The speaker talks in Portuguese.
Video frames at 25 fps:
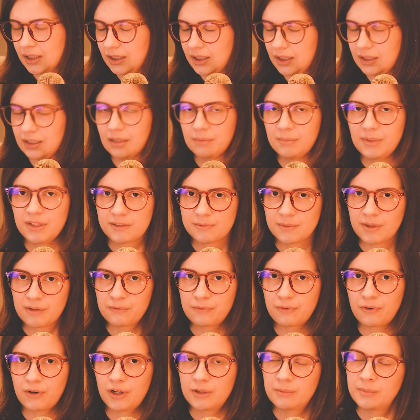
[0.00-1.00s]
e da mesma
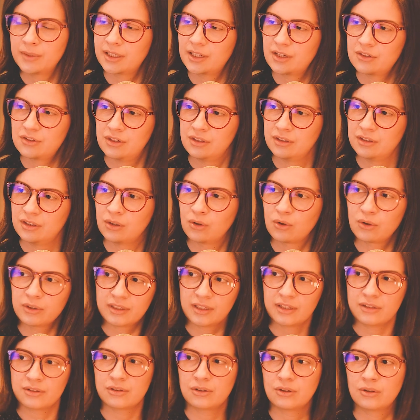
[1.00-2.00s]
forma que a gente
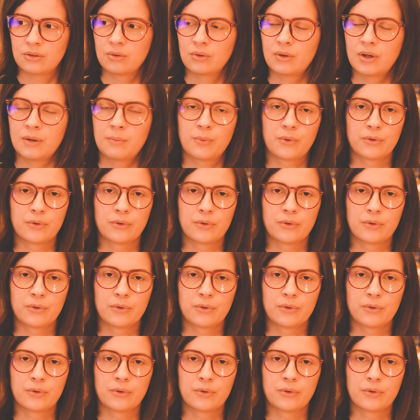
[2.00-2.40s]
rotacionou a